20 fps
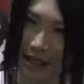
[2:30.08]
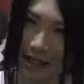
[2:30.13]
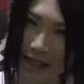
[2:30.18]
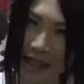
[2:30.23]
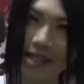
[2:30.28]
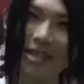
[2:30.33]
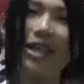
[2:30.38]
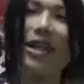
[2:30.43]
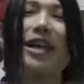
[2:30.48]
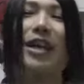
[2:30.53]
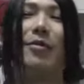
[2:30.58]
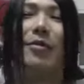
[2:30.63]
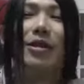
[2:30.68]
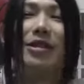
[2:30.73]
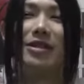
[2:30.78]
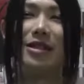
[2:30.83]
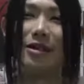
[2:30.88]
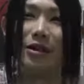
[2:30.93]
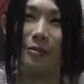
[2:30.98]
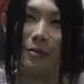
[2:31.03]
出してあげ
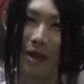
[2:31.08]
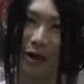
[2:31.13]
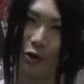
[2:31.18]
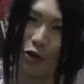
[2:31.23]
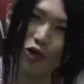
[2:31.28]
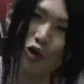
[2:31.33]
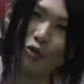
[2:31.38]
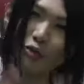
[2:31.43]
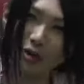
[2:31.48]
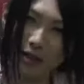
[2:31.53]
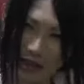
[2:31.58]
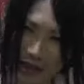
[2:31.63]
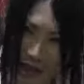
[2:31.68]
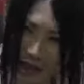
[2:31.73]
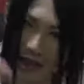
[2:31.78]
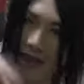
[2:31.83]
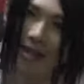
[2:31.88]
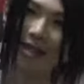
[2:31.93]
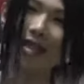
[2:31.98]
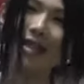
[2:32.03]
ました。まあ、寿
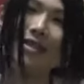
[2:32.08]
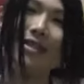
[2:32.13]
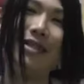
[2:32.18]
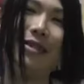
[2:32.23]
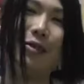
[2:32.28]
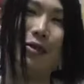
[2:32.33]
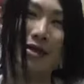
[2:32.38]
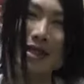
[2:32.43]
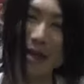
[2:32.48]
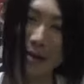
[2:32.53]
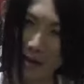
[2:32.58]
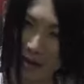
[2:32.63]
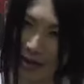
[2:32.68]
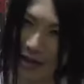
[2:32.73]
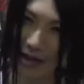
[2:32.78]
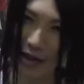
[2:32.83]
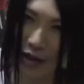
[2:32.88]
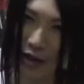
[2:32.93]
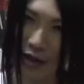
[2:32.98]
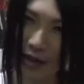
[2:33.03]
退社ってやつでございま
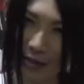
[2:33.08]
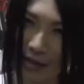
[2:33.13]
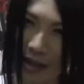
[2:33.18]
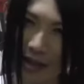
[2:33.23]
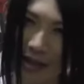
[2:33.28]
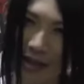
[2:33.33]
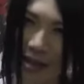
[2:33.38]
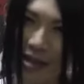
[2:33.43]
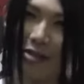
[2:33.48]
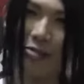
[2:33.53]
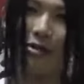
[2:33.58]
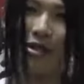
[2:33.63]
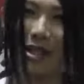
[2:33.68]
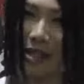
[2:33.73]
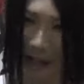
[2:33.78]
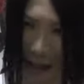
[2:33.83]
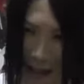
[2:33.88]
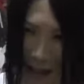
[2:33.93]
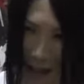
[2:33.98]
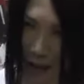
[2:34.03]
すよ。まあ、妊娠はし
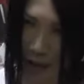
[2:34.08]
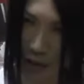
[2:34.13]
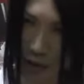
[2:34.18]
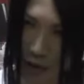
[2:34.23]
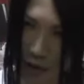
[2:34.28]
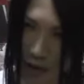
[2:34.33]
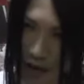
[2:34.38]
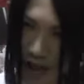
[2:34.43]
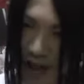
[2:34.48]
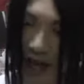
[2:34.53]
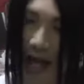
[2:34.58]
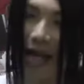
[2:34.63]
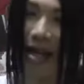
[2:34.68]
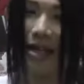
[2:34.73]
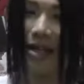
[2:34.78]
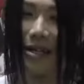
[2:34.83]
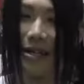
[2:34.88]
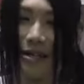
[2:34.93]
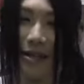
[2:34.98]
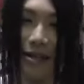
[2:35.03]
てないけども。は
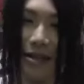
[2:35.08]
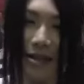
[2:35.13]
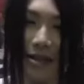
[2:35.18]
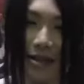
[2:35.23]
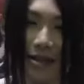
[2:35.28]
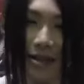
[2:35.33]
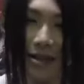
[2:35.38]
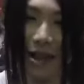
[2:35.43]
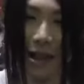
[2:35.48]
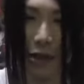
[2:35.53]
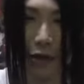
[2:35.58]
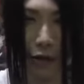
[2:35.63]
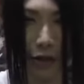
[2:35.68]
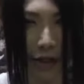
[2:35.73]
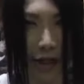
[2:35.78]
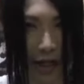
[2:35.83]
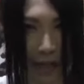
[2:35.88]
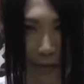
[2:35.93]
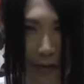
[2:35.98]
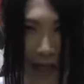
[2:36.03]
い。結婚は
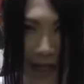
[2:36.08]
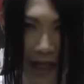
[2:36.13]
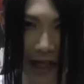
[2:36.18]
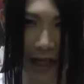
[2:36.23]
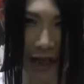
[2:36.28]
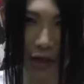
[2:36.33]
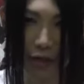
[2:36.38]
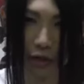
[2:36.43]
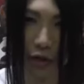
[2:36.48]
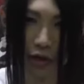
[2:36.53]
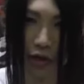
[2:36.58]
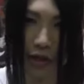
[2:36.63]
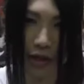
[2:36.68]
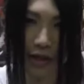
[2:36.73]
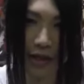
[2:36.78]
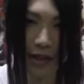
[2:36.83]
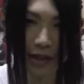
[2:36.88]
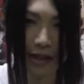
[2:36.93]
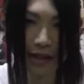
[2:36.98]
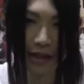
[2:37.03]
してもないけども。
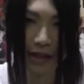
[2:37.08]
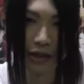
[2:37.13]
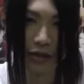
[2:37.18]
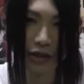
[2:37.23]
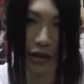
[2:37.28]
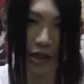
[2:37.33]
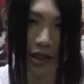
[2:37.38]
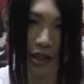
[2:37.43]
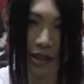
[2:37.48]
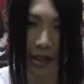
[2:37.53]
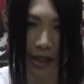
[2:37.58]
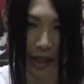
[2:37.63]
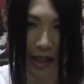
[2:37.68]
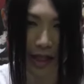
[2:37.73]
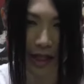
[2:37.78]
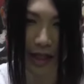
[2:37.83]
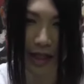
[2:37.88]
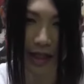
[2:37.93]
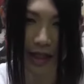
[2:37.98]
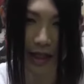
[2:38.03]
そし
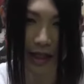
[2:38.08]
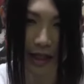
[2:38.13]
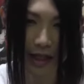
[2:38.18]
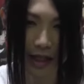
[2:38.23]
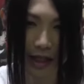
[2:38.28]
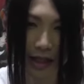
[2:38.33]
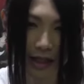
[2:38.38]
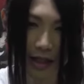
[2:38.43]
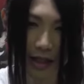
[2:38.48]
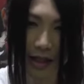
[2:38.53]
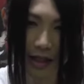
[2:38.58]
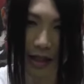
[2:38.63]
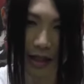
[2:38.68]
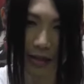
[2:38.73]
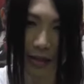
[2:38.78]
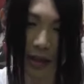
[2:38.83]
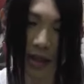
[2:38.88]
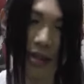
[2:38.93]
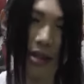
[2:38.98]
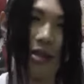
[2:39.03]
て、
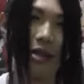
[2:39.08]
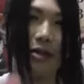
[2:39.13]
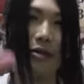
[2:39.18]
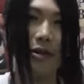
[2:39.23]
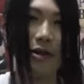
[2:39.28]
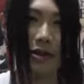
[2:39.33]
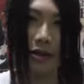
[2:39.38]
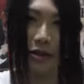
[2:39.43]
えー、まあ、直哉